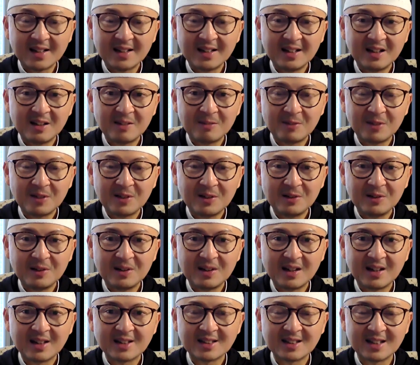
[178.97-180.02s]
atina fid
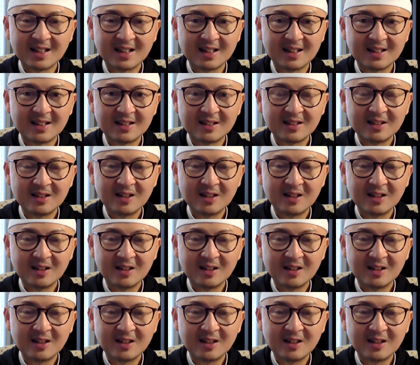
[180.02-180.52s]
dunya hasanah.